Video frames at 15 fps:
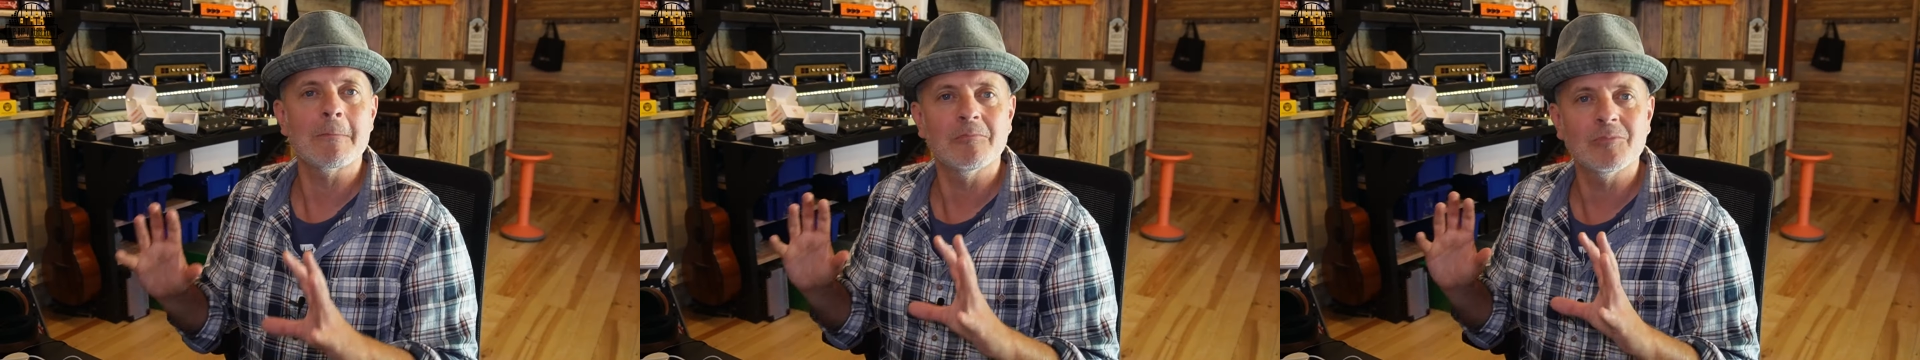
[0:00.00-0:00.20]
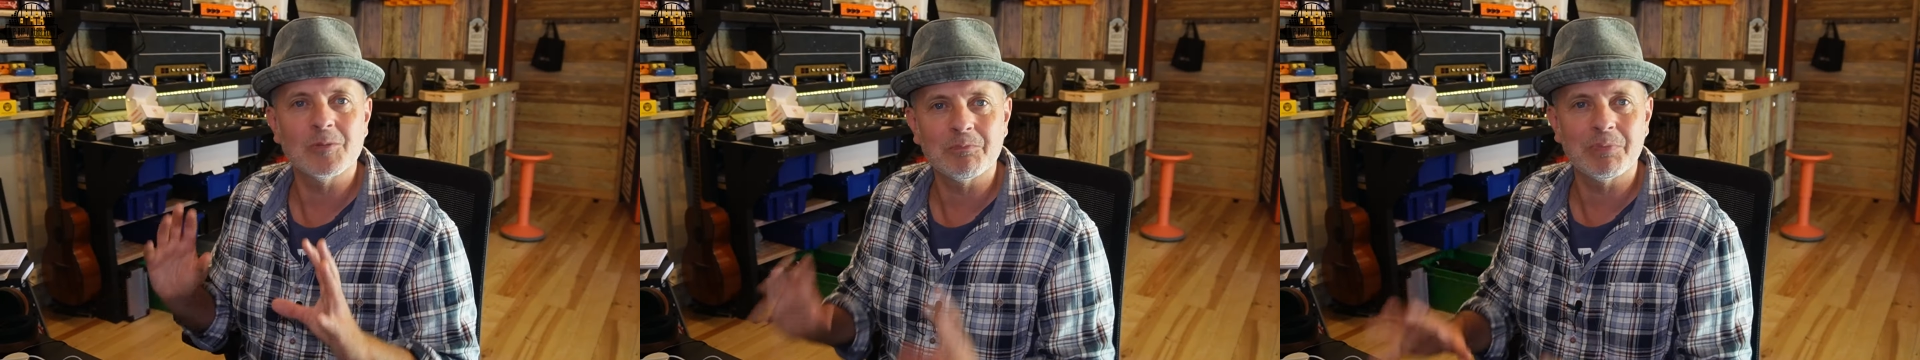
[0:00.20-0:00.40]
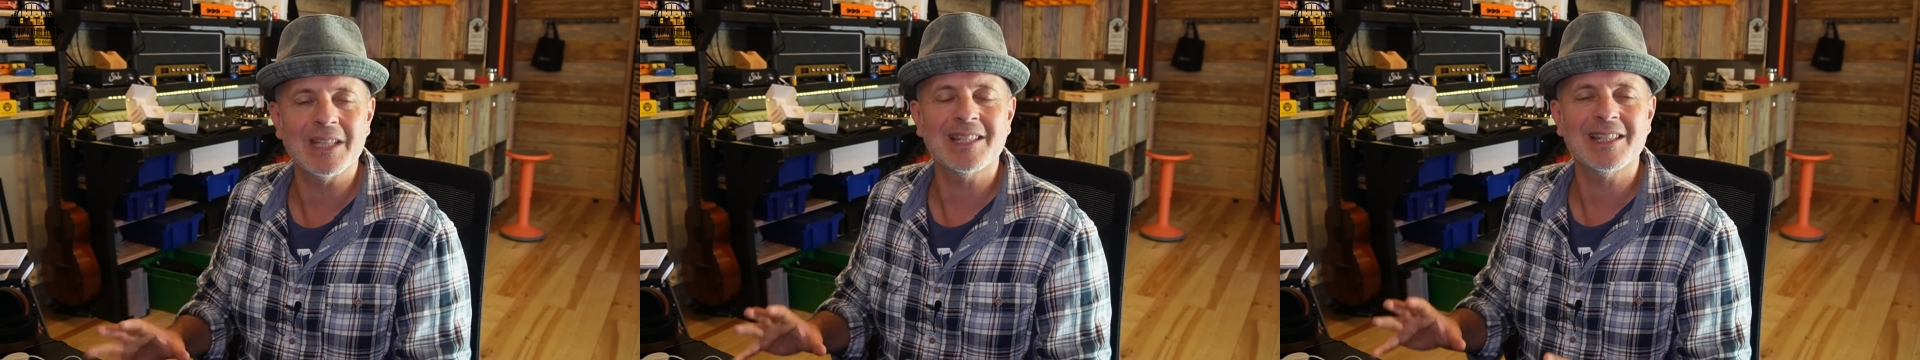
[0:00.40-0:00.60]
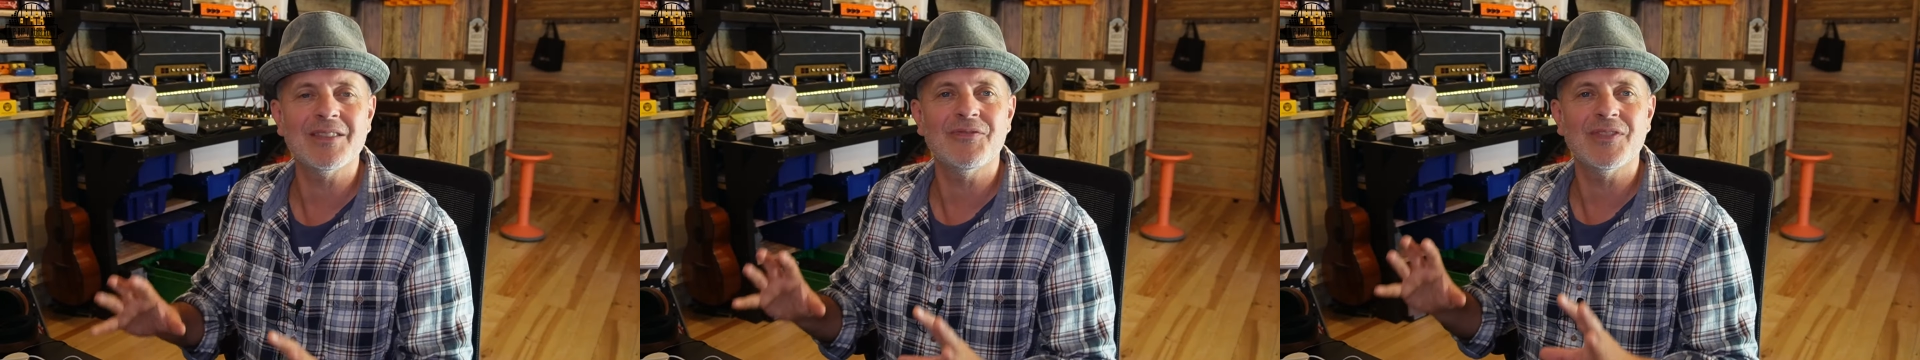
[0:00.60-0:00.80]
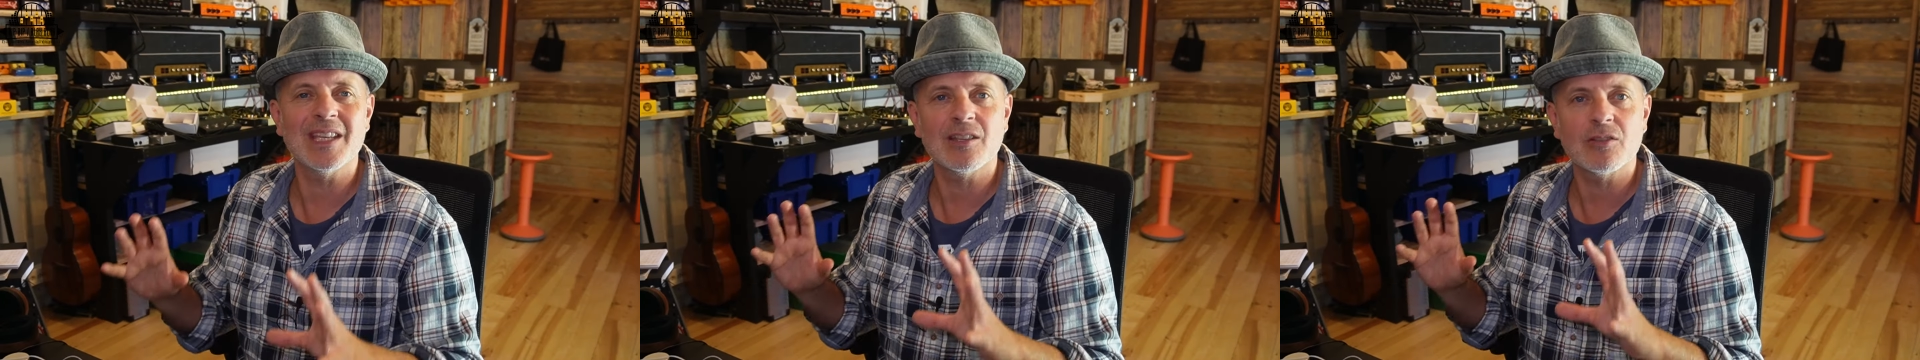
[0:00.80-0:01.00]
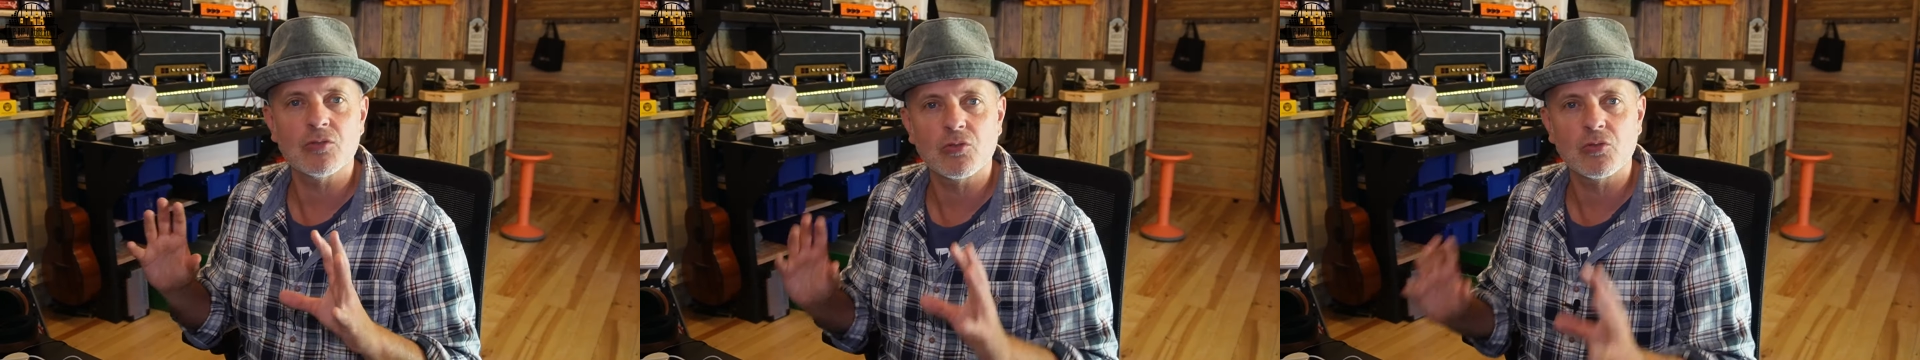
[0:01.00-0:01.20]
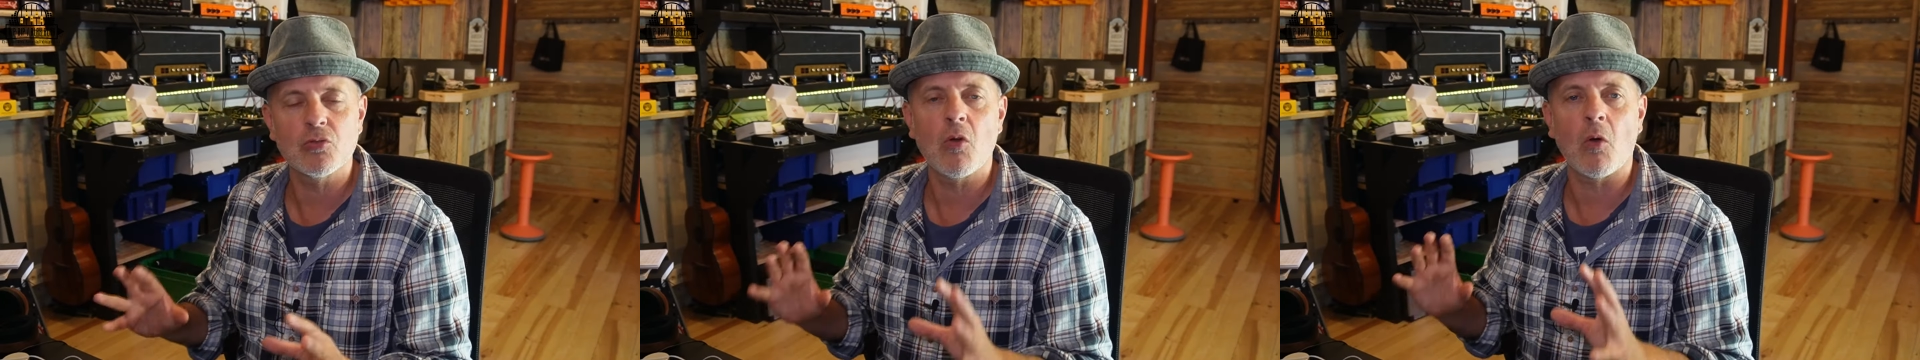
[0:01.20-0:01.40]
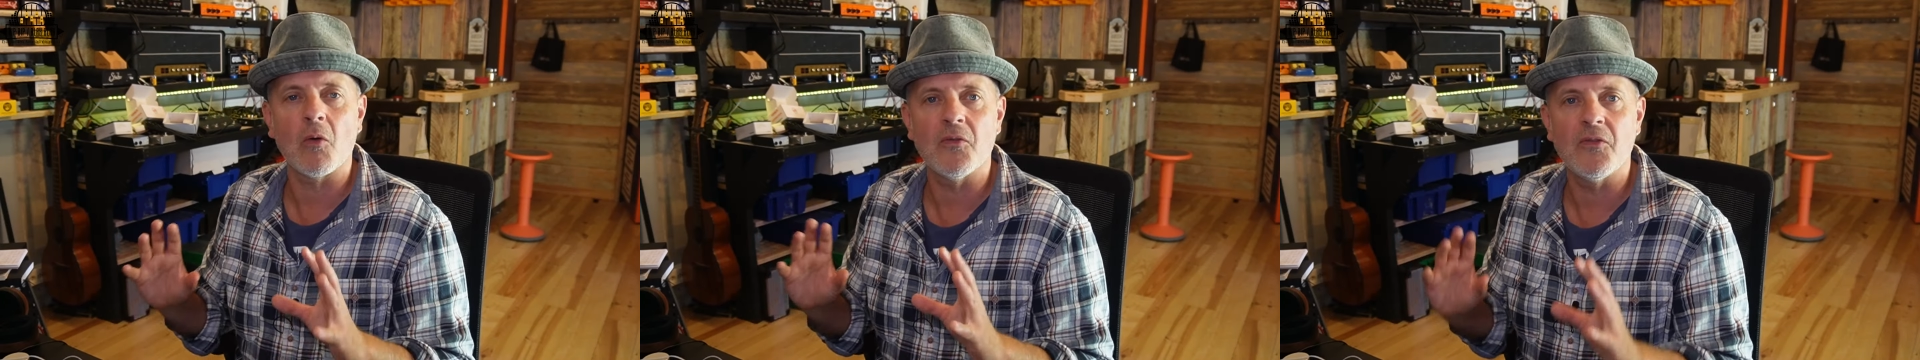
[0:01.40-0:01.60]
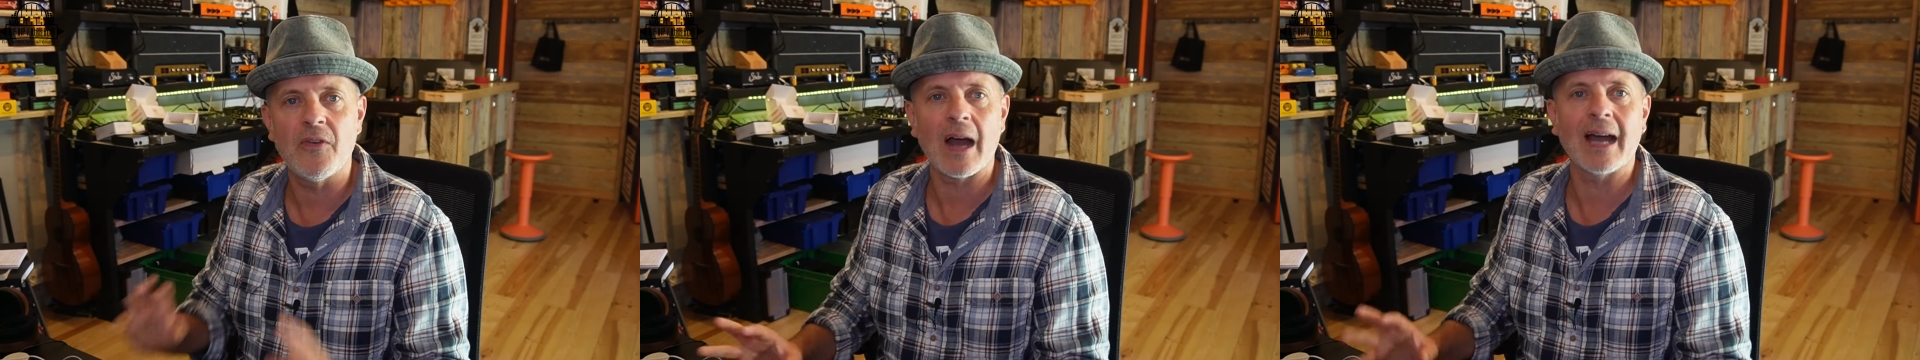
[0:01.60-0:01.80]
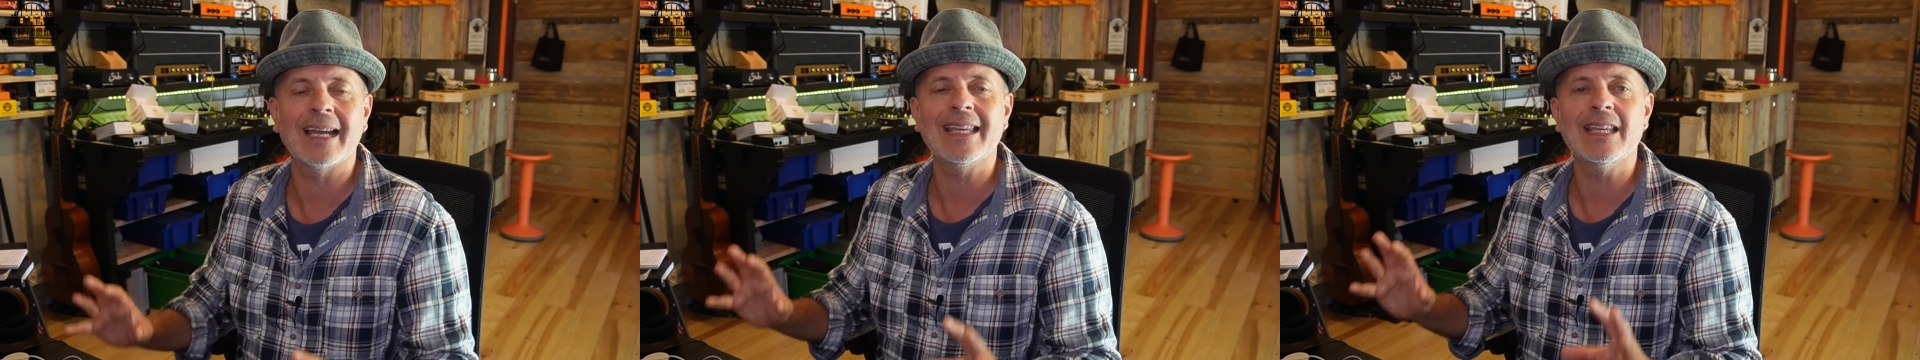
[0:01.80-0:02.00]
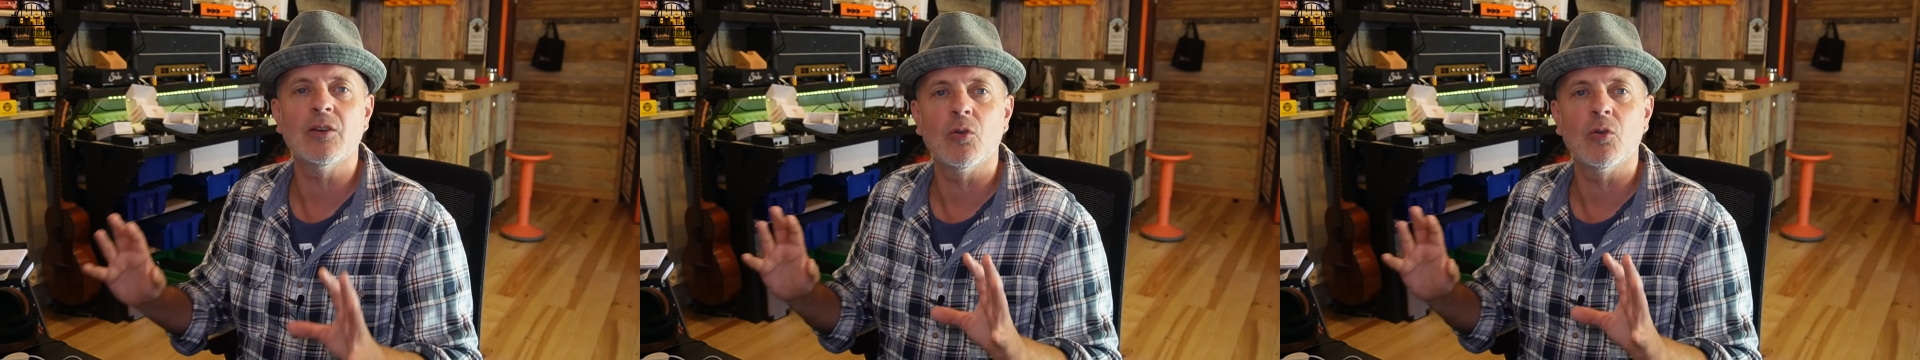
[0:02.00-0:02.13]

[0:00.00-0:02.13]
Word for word: spécifique sur Vari